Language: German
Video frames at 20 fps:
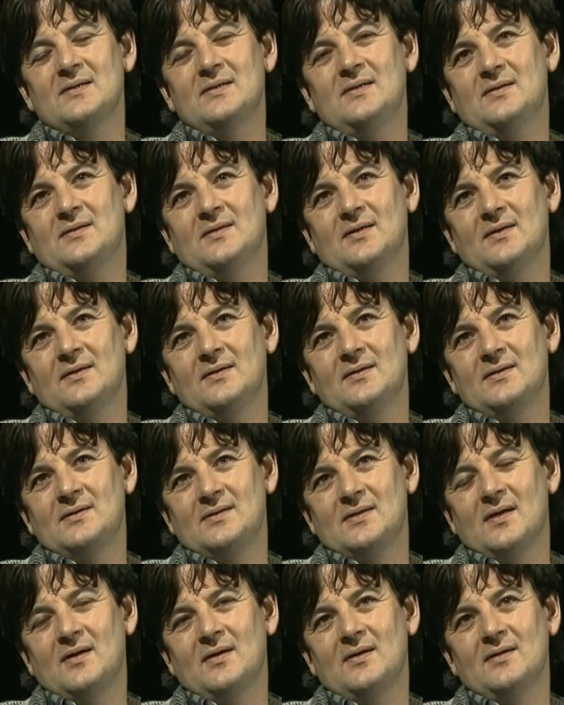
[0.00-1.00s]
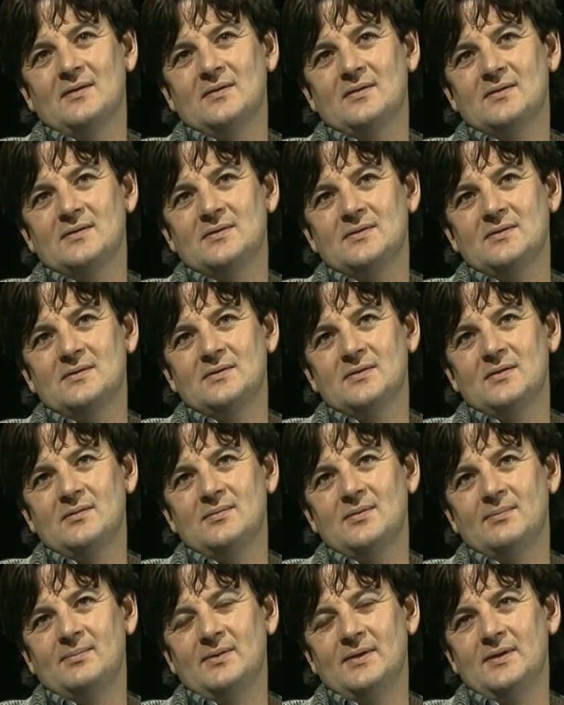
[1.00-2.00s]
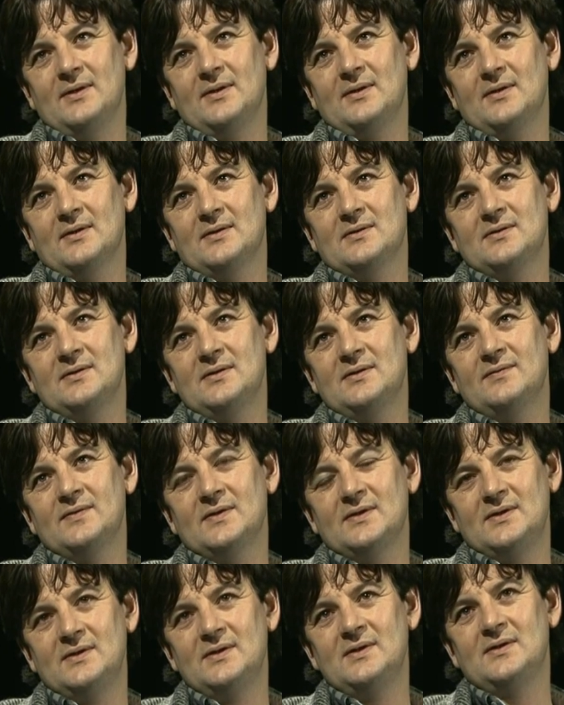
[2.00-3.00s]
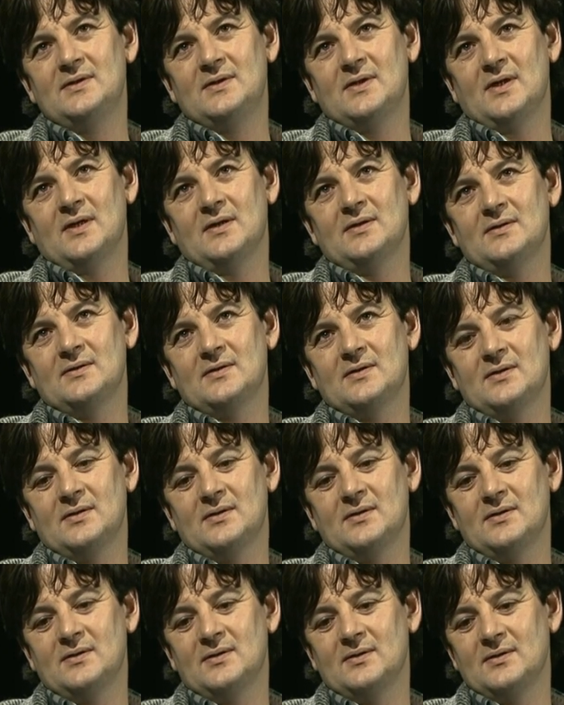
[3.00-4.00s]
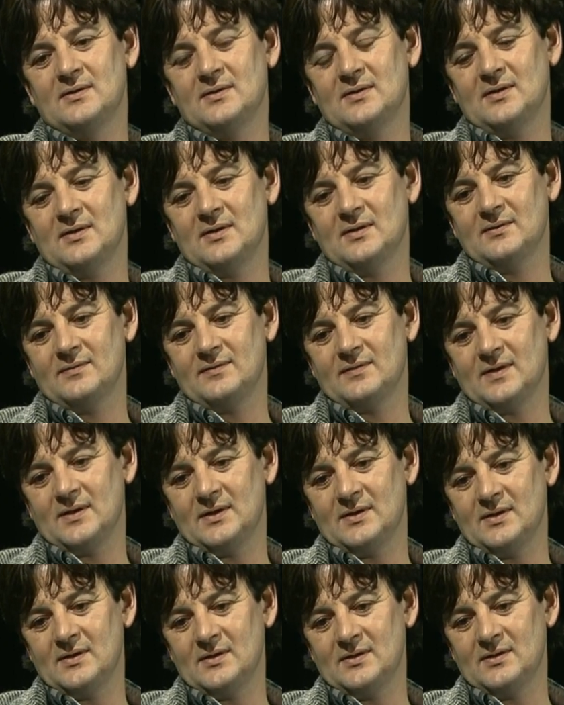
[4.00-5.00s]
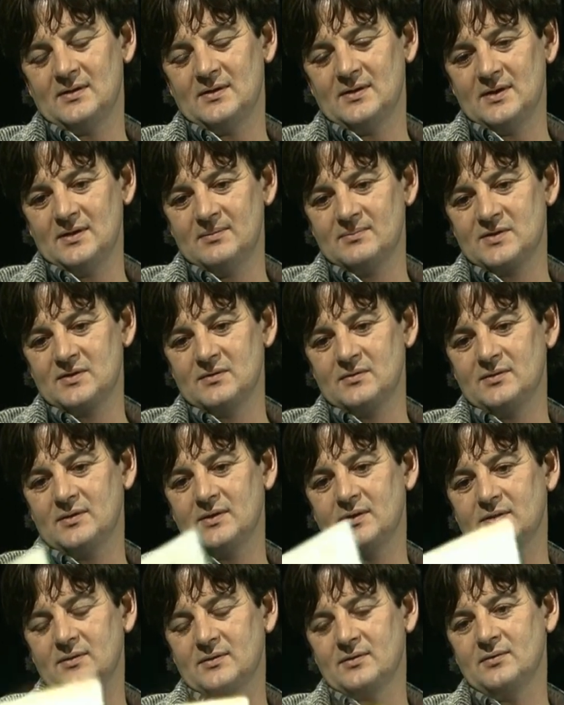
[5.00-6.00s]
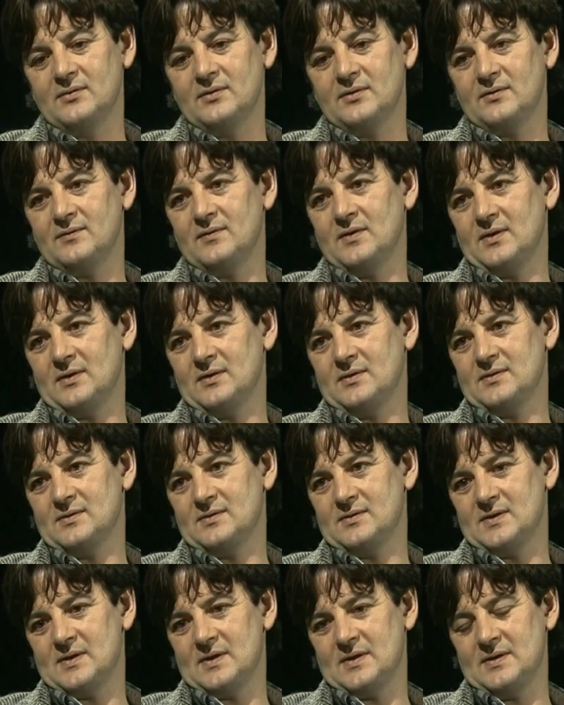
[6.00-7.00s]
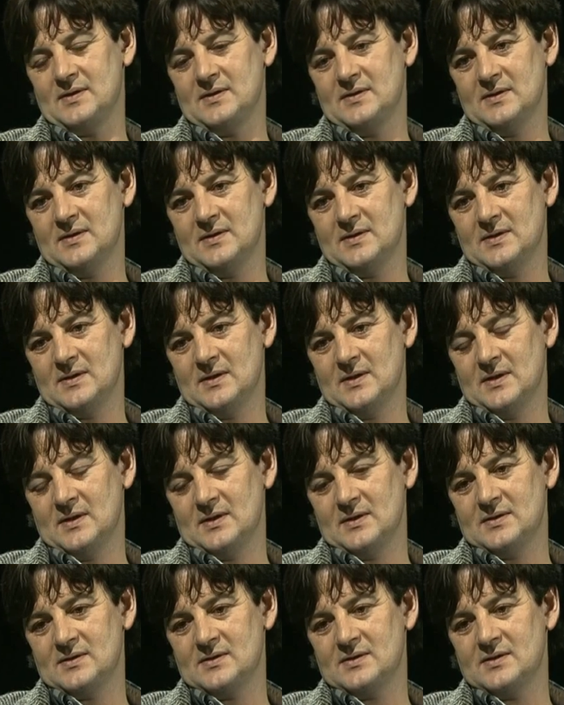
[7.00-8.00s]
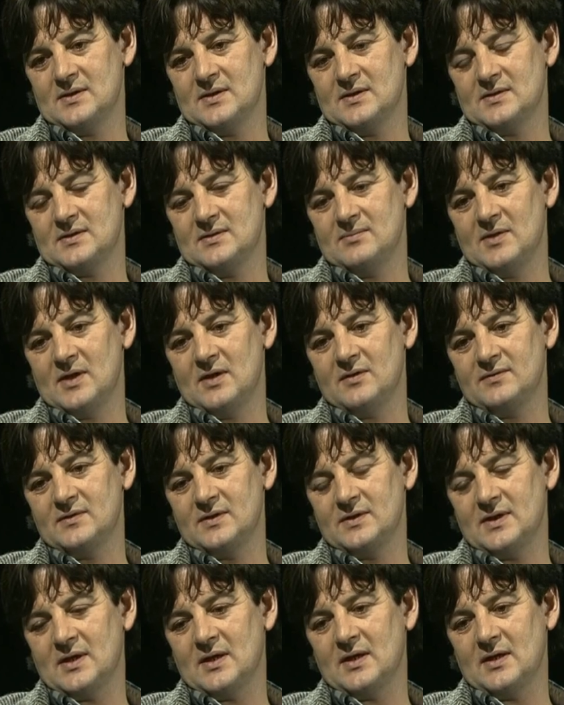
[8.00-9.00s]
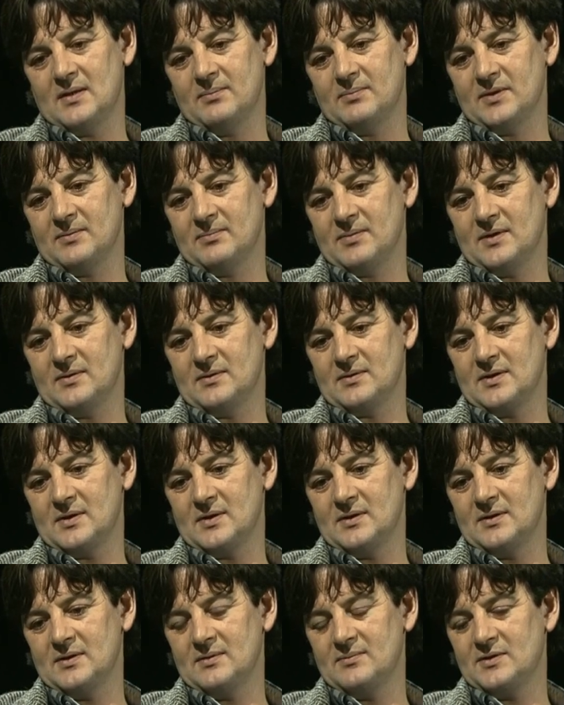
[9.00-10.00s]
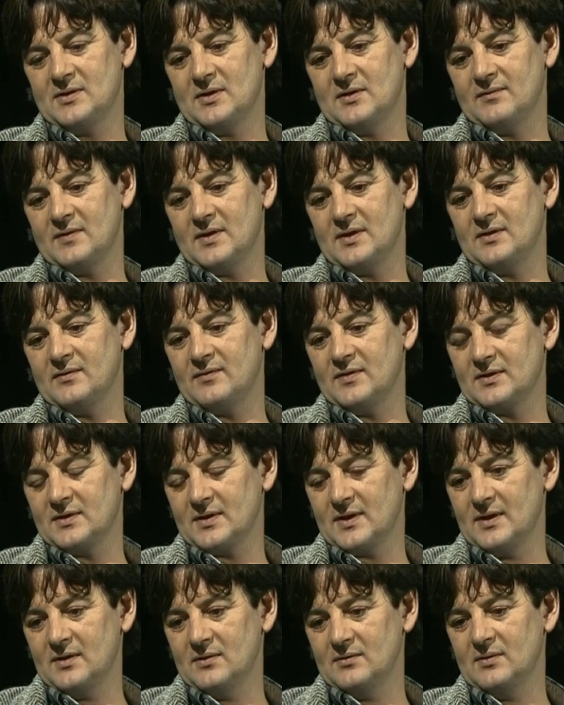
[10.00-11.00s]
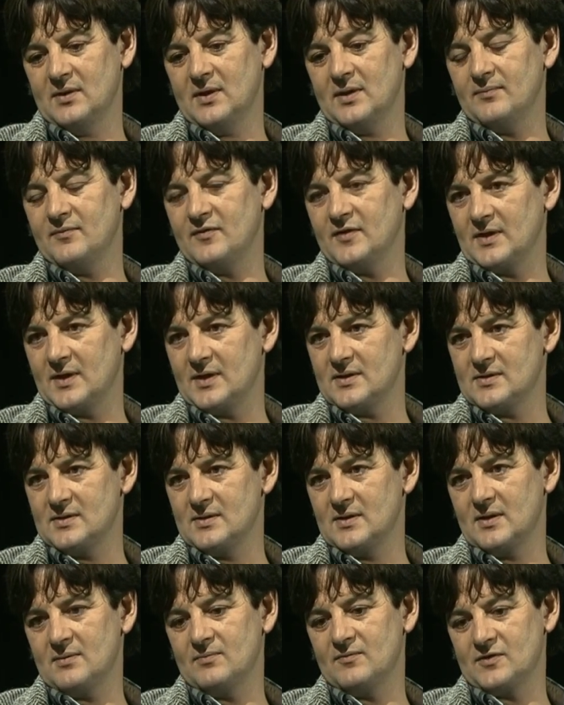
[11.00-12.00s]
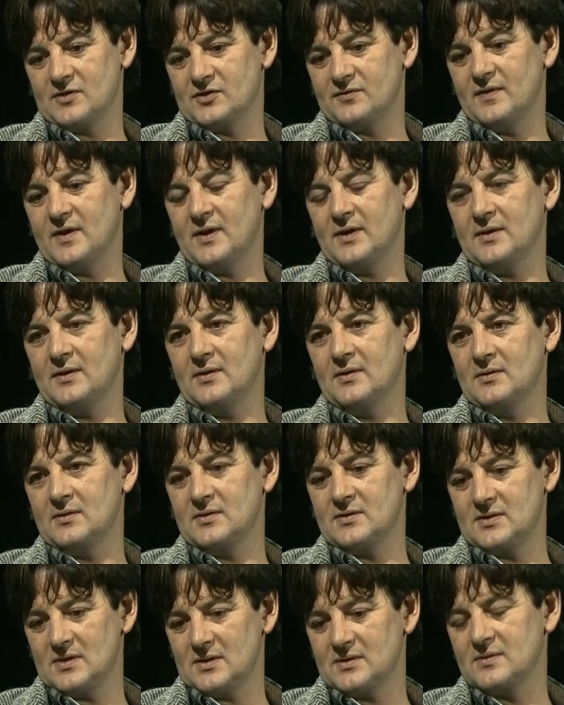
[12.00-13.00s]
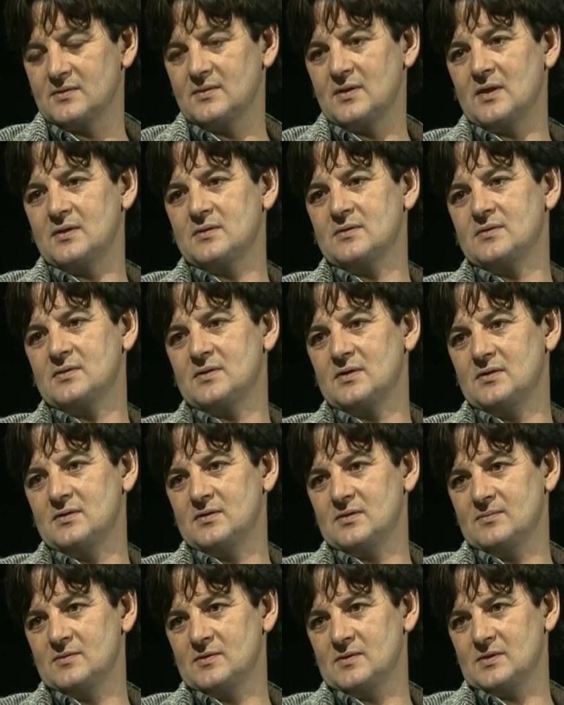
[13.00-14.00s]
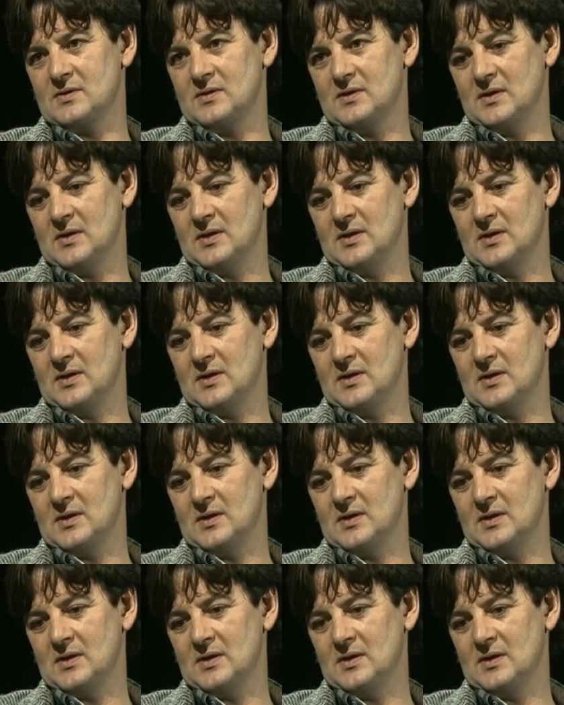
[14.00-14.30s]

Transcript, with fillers: liegt eigentlich daran, dass diese Republik es nicht verdient hat, auf einer Lebenslüge gegründet worden zu sein, die sich erst im Laufe der Jahre abgebaut hat, nämlich auf einer Verdrängung, einem Vergessen, einem Verschweigen des Nationalsozialismus